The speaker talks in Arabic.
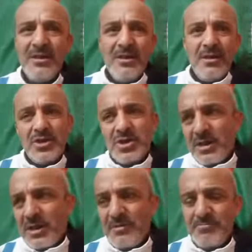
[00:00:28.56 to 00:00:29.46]
ان شاء
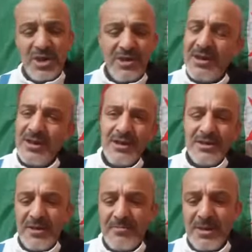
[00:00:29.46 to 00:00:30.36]
الله ماشي ديك
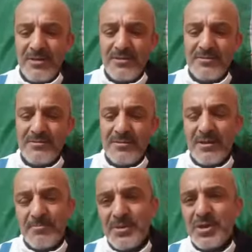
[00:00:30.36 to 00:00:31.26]
الاصابه
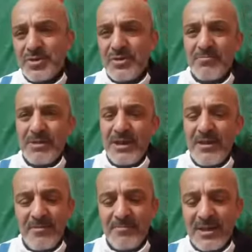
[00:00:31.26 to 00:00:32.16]
ربي يستر برك
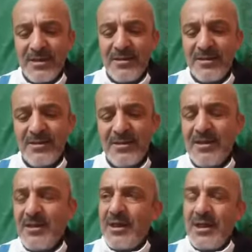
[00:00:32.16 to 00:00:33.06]
هذا ما كان
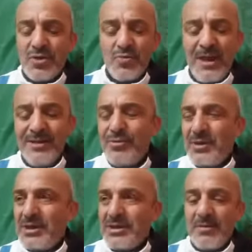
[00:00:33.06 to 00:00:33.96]
خاطر هو عنده
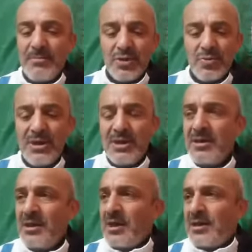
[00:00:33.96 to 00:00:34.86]
اصابه شويه
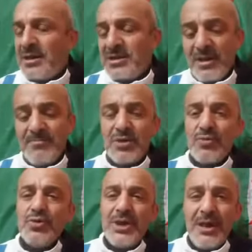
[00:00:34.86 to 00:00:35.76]
الله يجعل ما
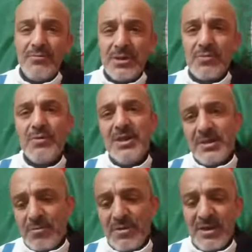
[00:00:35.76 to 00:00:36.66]
تكونش عاود ولات
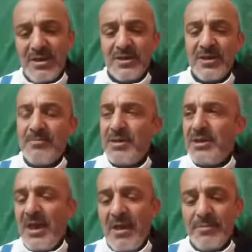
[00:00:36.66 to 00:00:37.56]
له ديك الاصابه
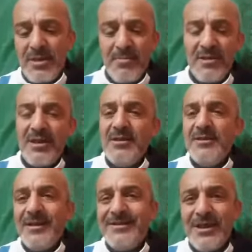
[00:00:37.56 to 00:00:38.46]
لعاب كيما هذا اللي
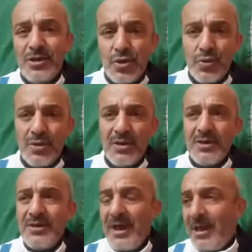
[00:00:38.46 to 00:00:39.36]
نحتاجوه
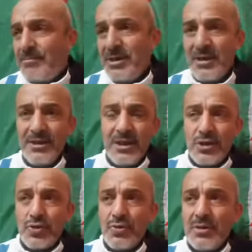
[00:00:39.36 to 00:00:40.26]
لعاب اللي
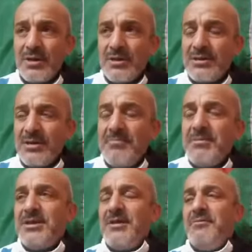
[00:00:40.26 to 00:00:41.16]
نحتاجوه
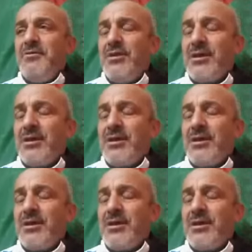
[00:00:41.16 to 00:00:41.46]
بزاف يقول لك